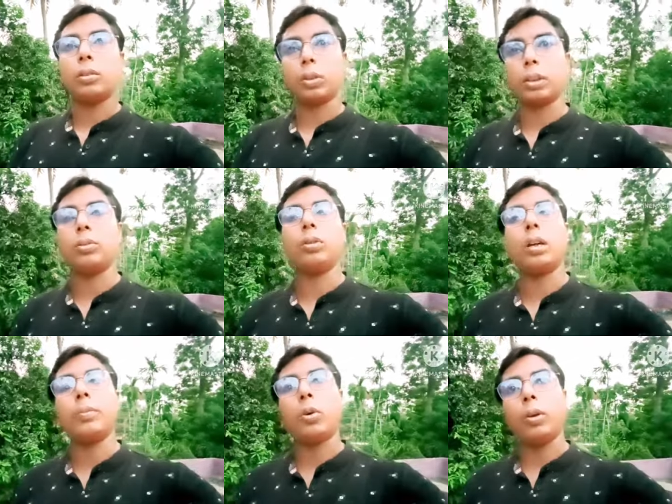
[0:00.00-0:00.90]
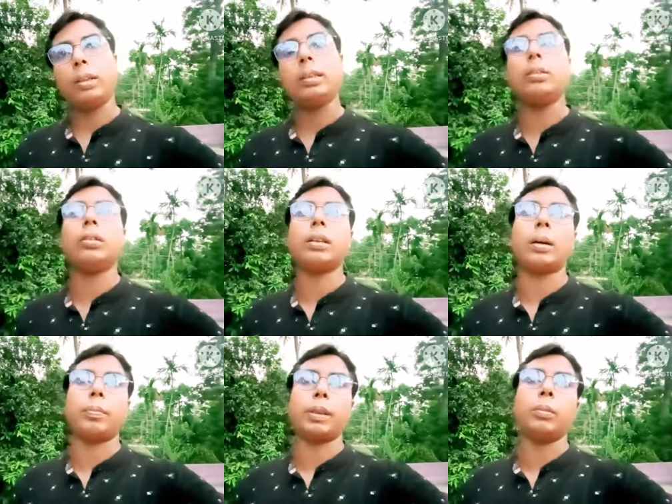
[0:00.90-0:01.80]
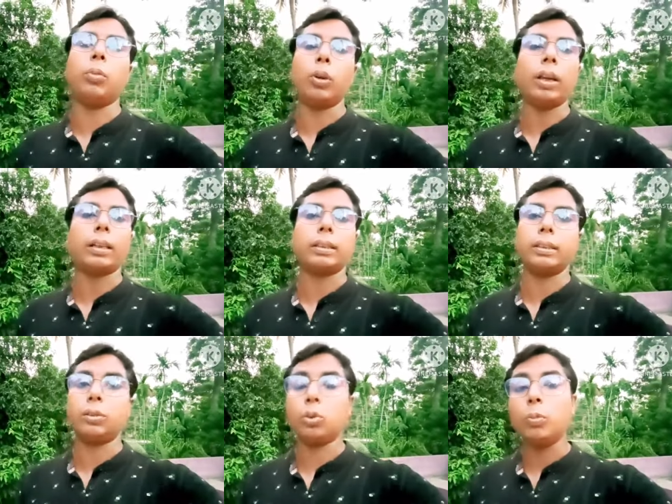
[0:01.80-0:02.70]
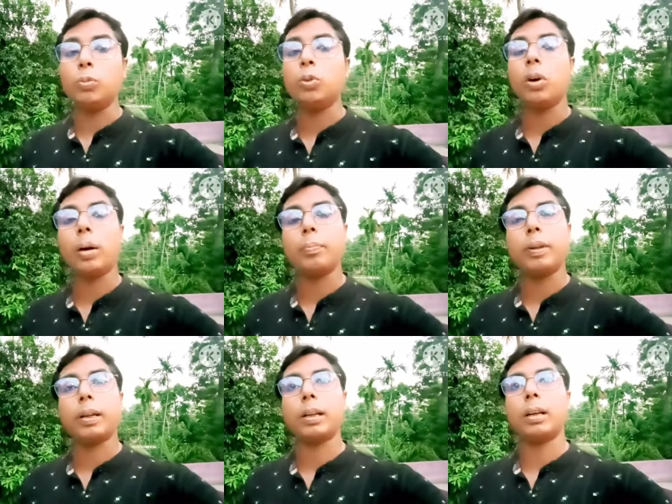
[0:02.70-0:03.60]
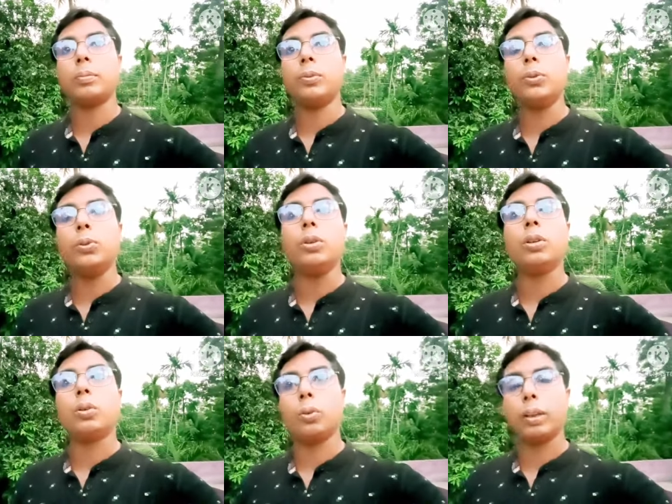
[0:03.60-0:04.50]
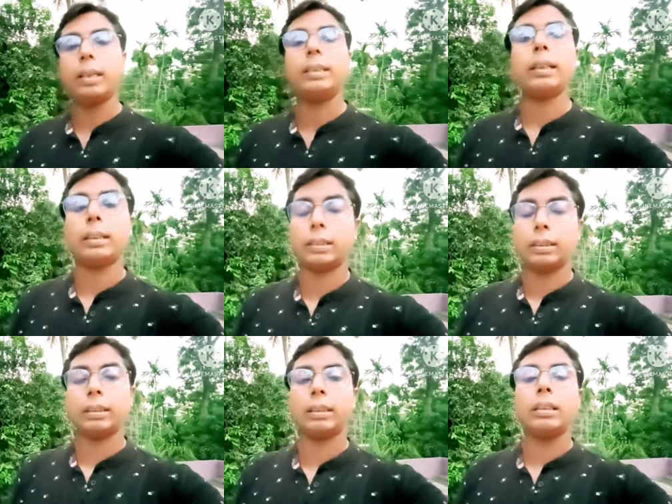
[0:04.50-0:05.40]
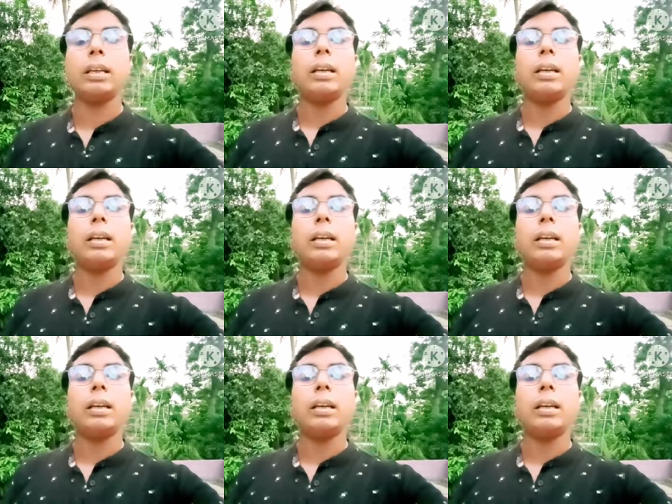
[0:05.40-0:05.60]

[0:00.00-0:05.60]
কথাগুলো আমি অনেকদিন ধরেই আপনাদের বলে আসি তবুও আপনারা ভুল করেই ছাড়ছেন